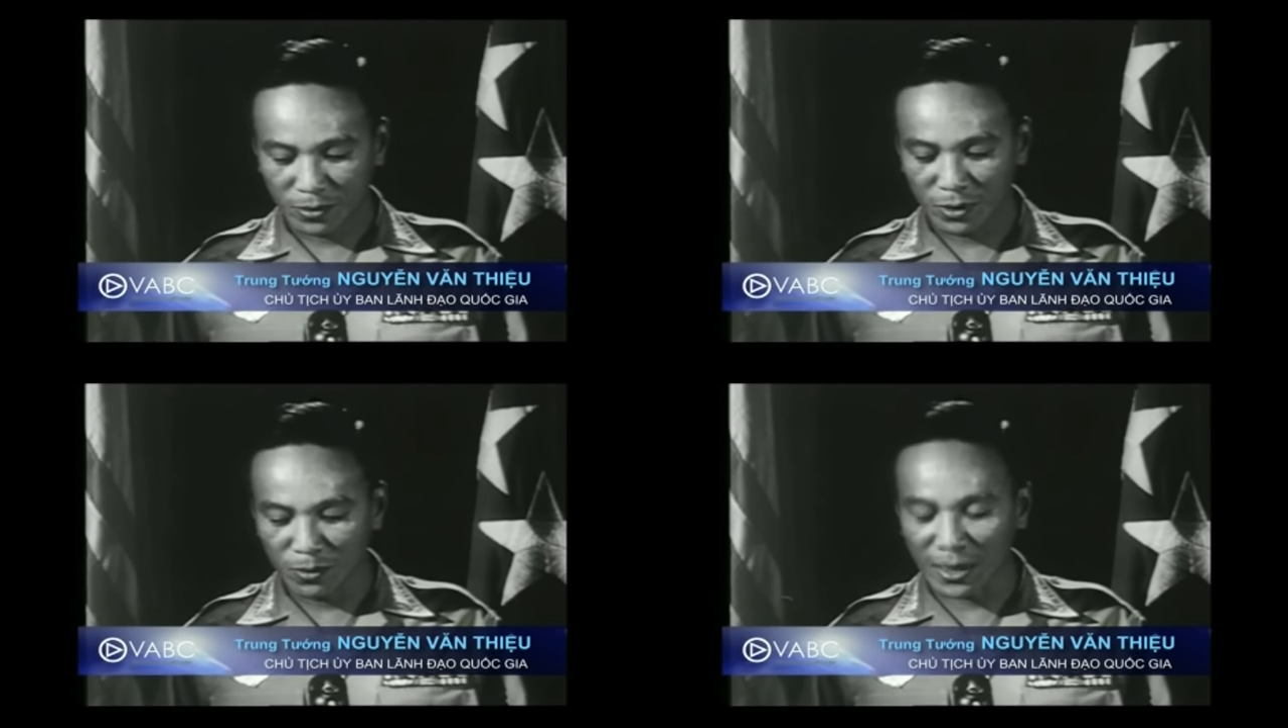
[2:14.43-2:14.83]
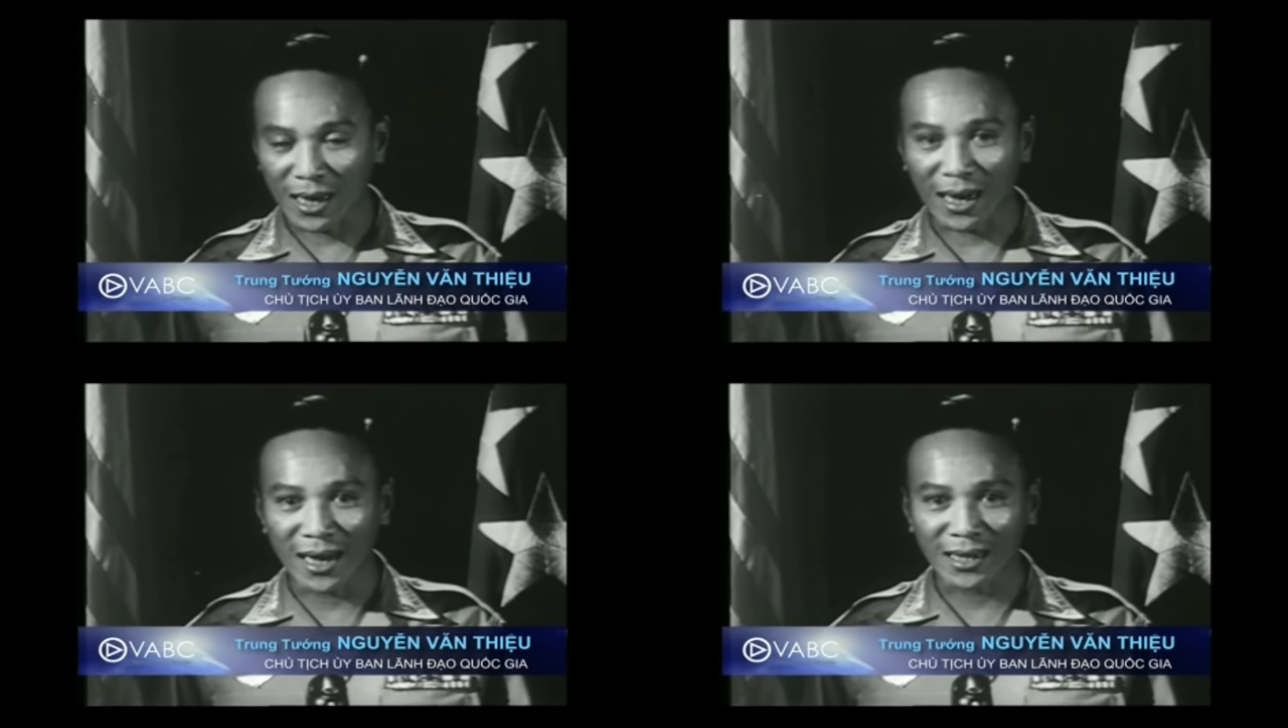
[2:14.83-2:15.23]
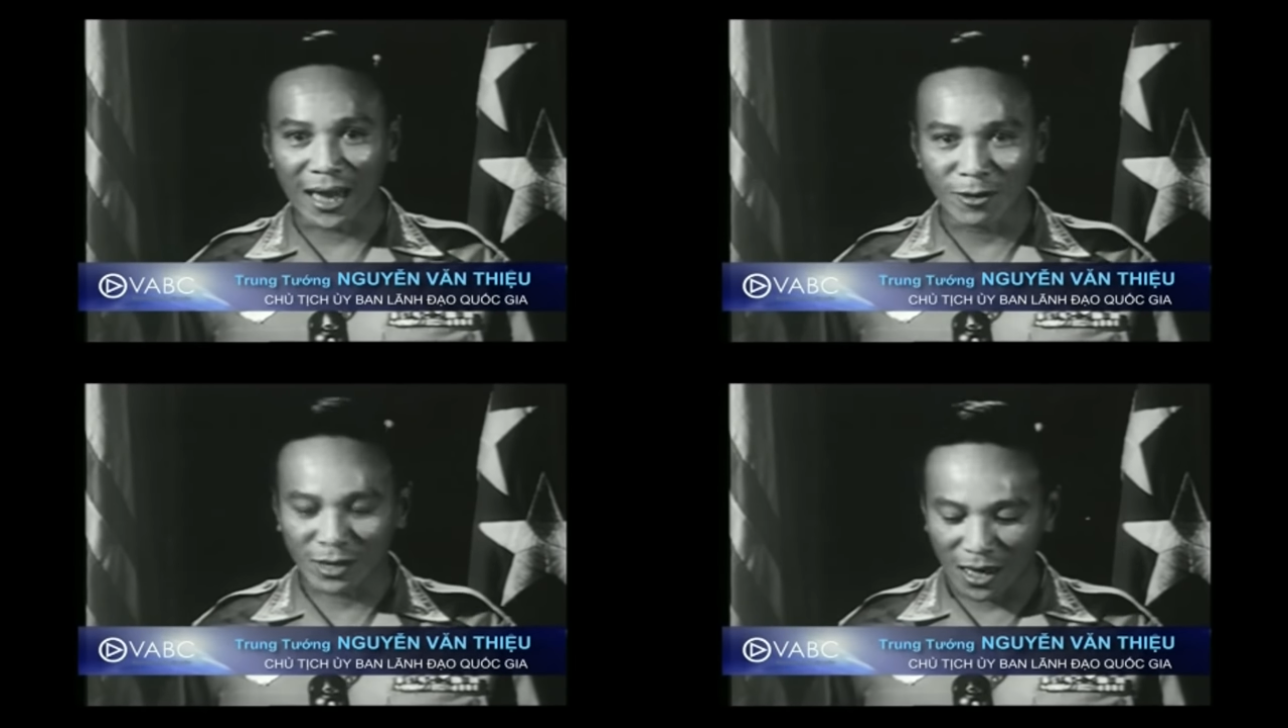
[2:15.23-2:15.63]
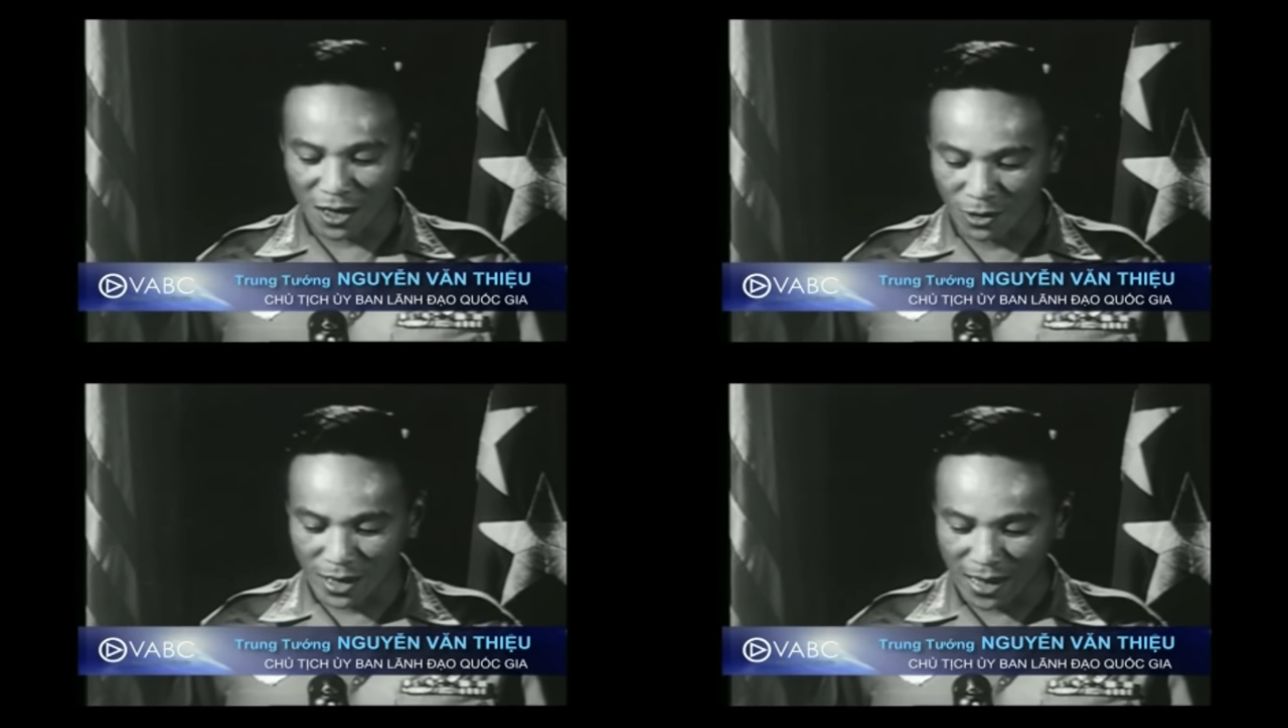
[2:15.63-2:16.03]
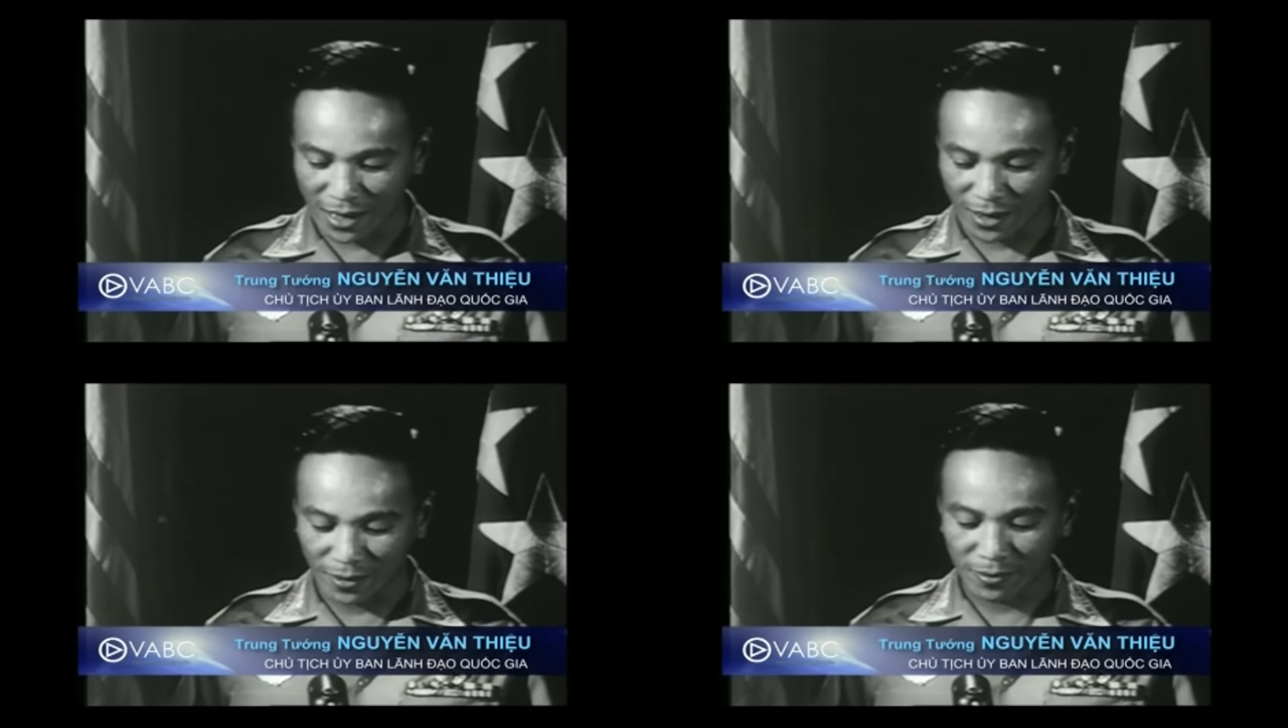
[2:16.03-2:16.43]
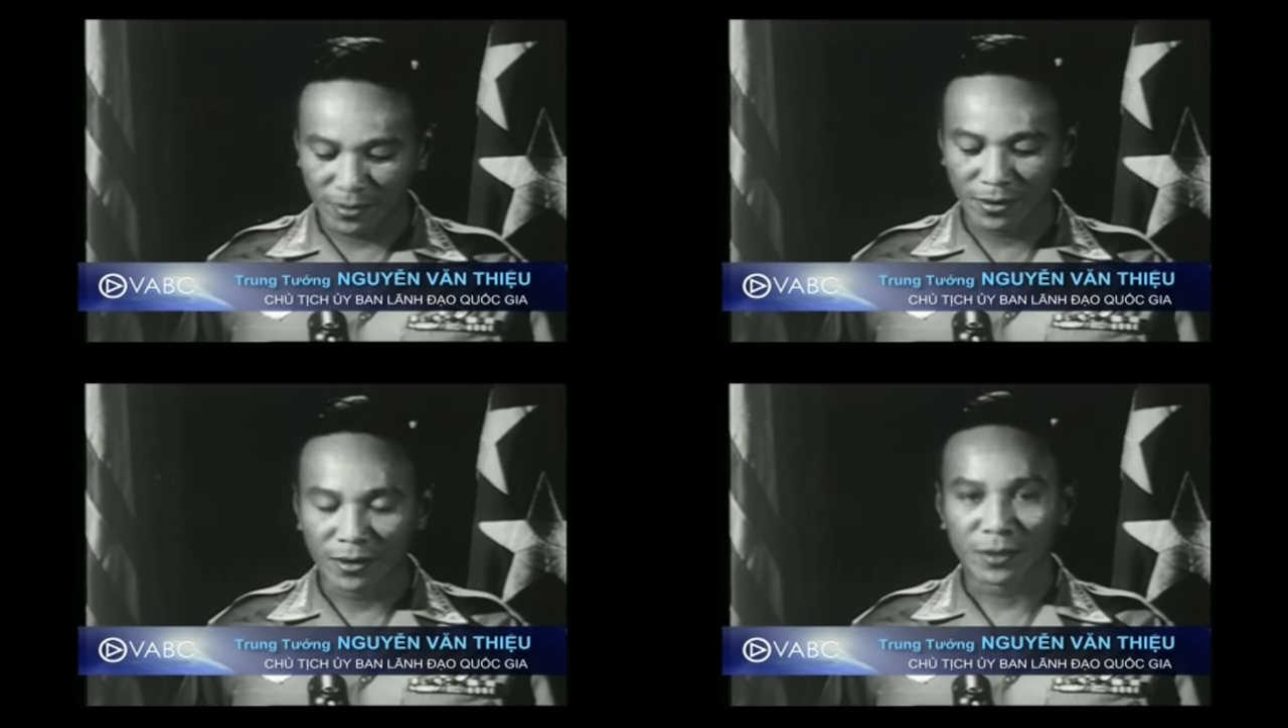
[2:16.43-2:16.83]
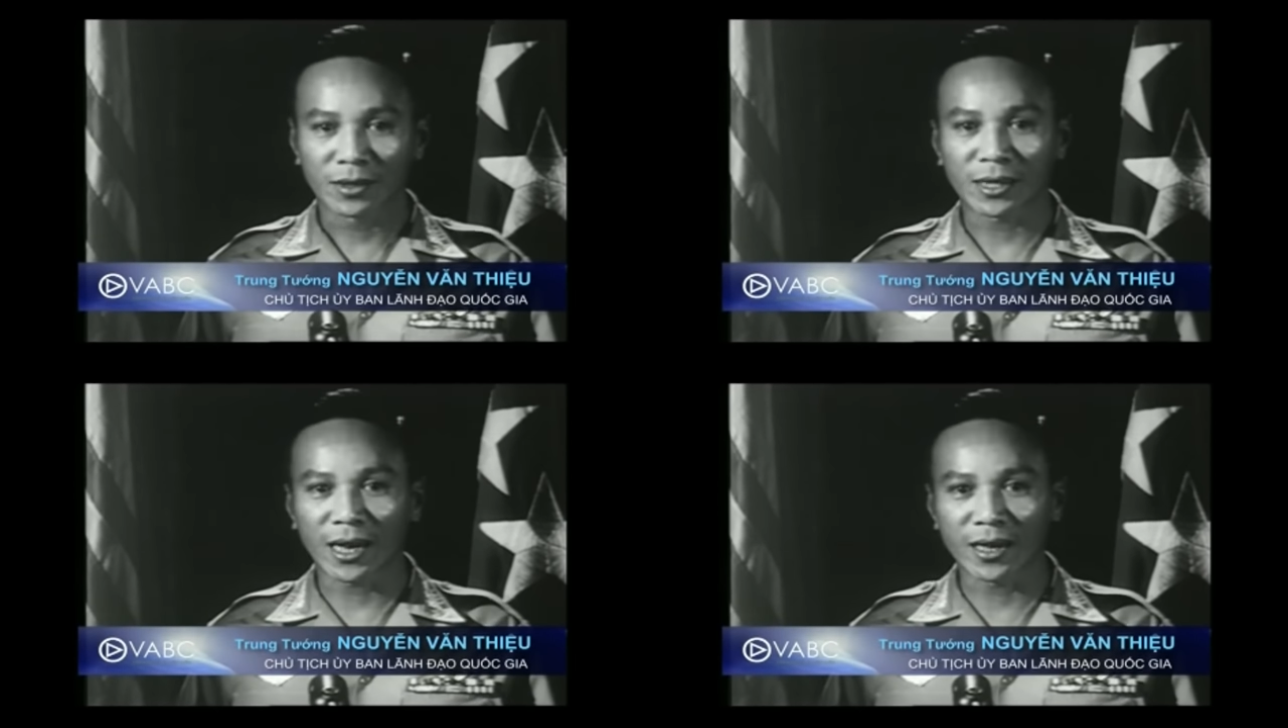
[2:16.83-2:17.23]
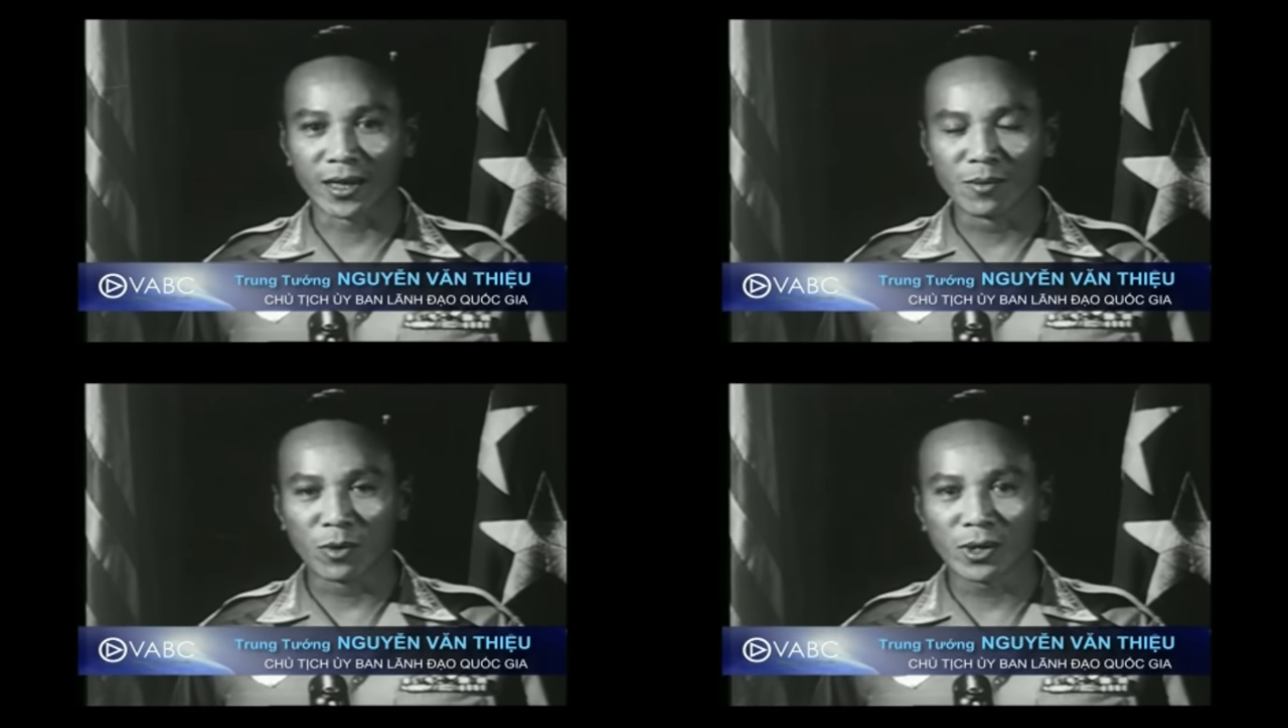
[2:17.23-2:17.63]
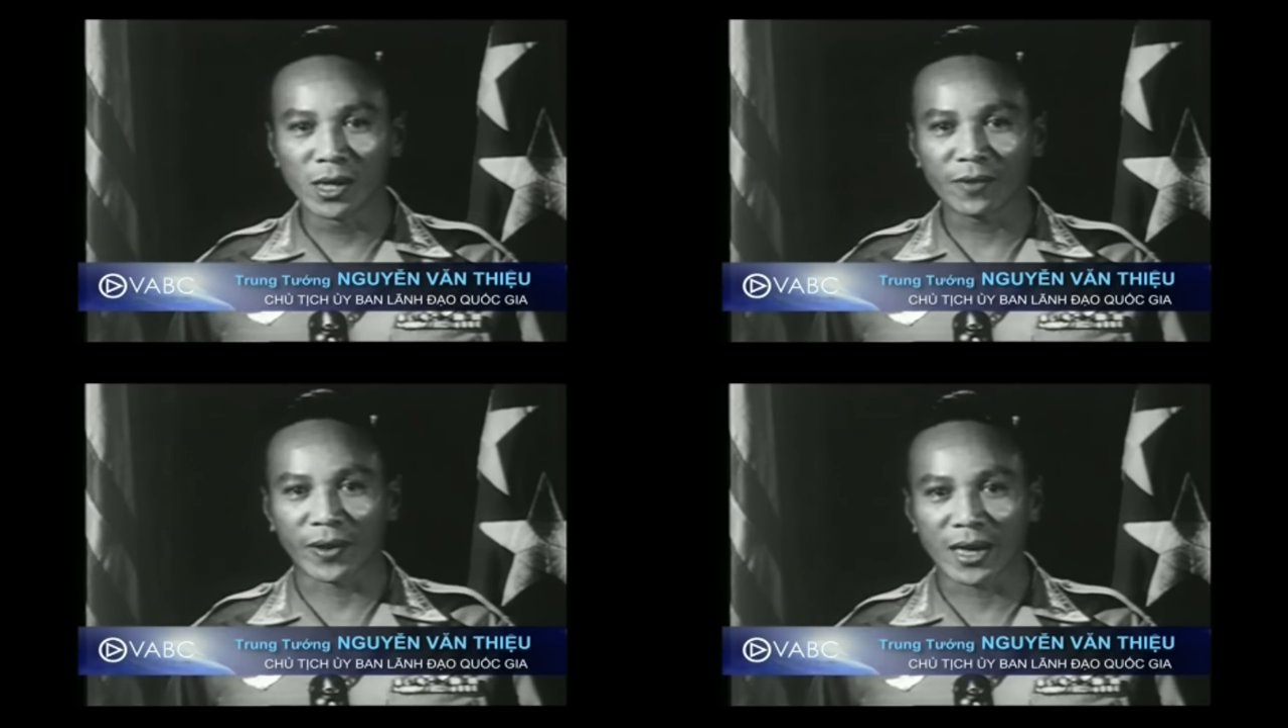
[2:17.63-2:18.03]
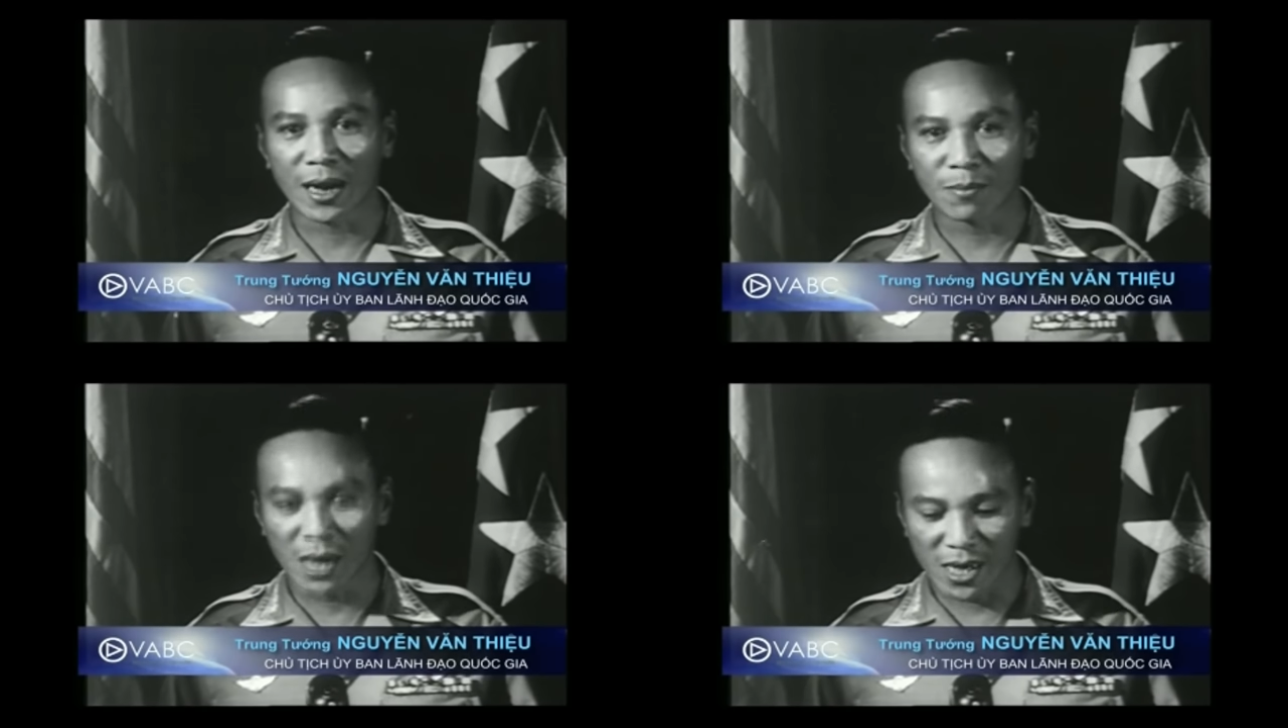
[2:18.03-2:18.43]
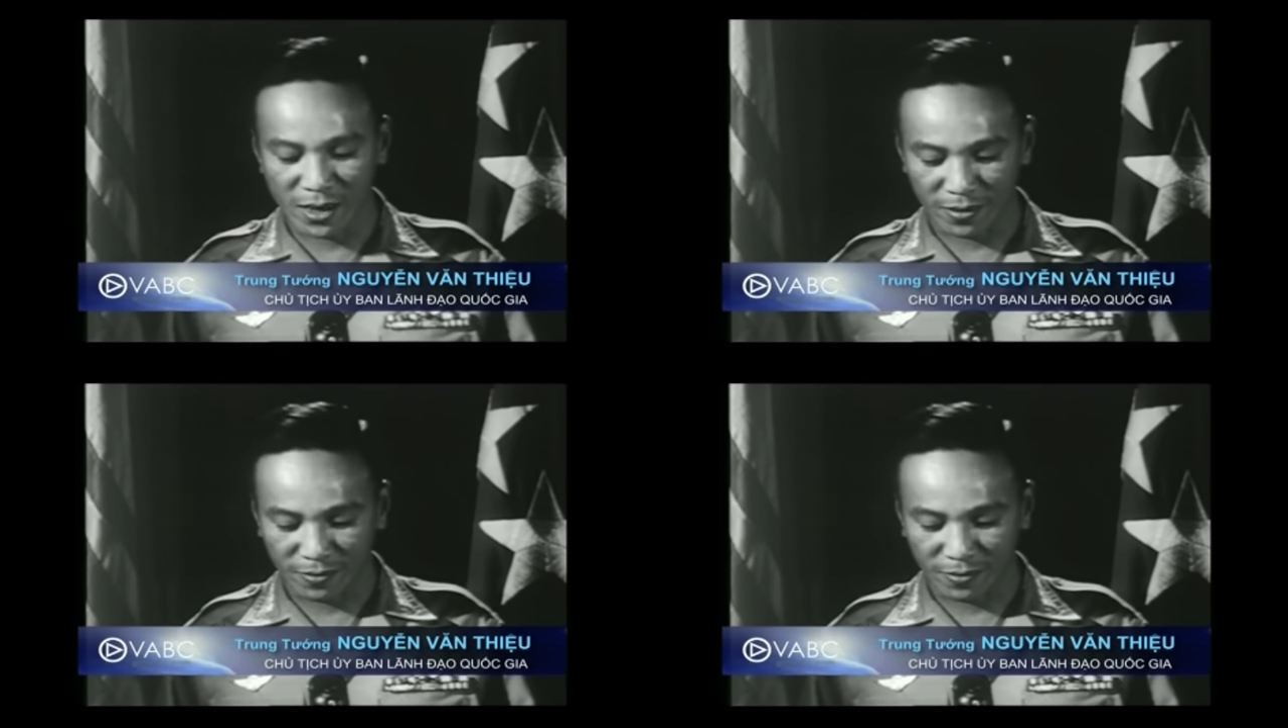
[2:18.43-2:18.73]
chúng ta cải tạo xã hội này xây dựng một nước việt nam mới